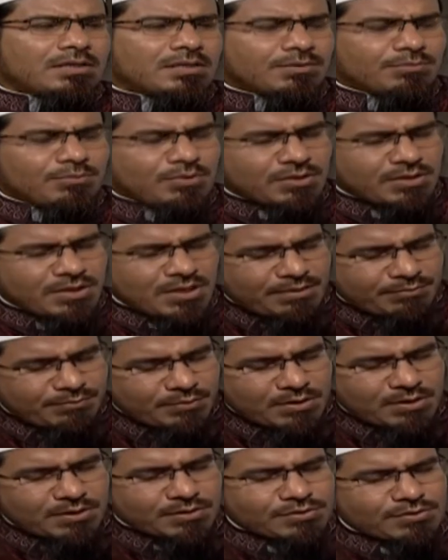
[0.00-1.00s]
জি মহতারাম
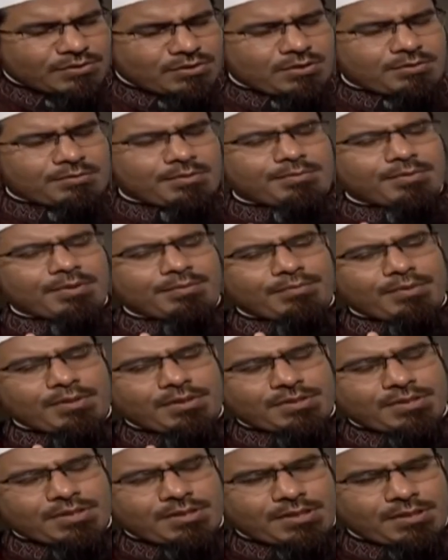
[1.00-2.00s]
সুন্দরভাবে আপনি
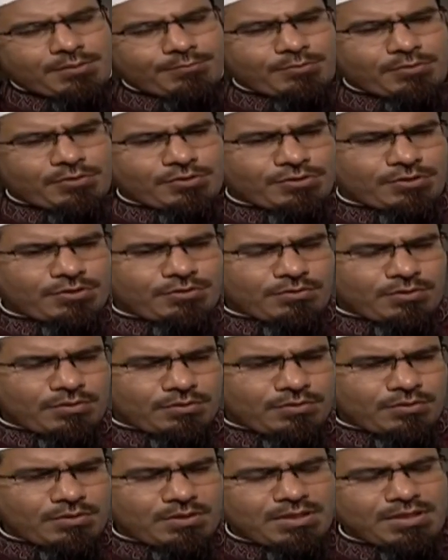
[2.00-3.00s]
শেরকের পরিচয় তুলে
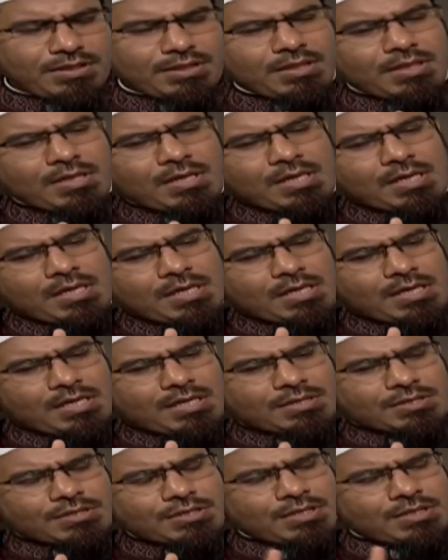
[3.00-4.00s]
ধরলেন
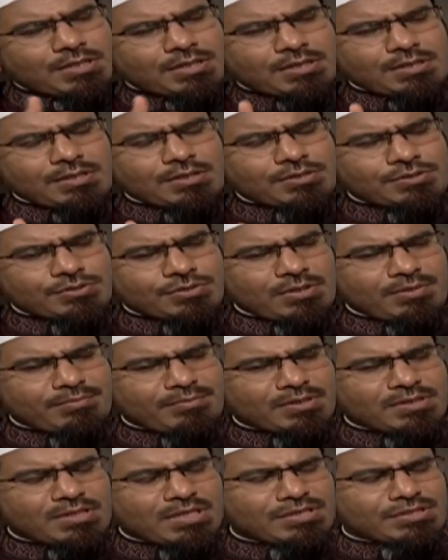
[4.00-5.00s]
শেরক নিশ্চয়ই
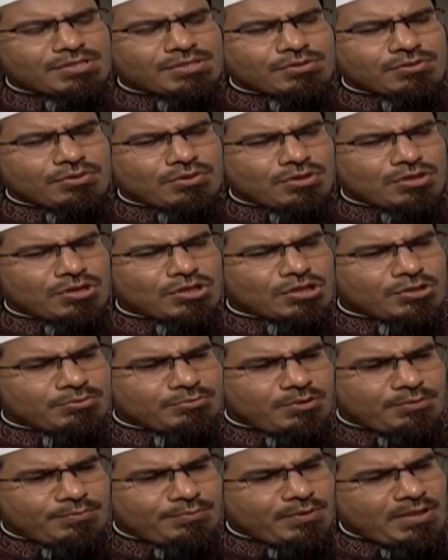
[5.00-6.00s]
আমরা জানছি জঘন্যতম
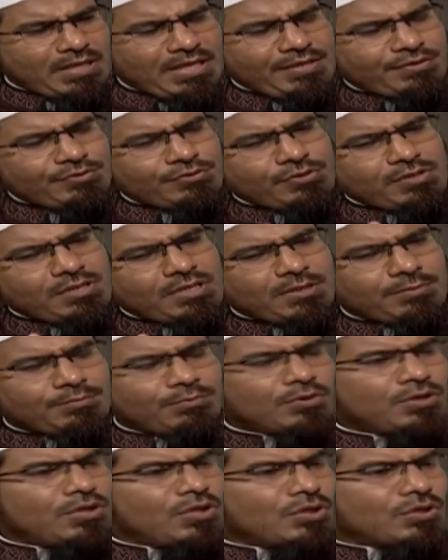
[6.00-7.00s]
অপরাধ যদি এর
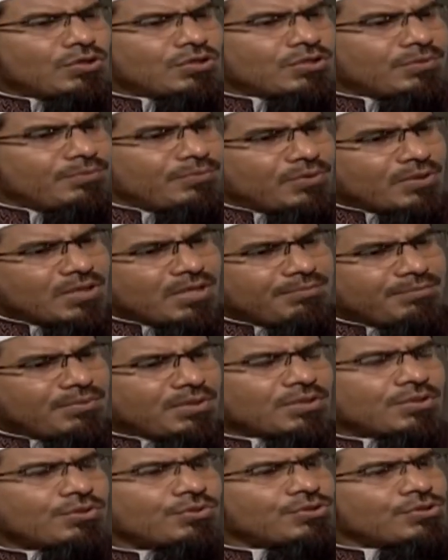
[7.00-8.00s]
পরিণতি সম্পর্কে আপনি
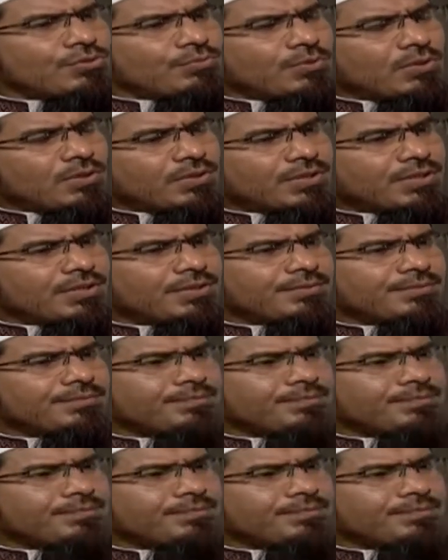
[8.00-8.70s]
একটু কিছু বলতেন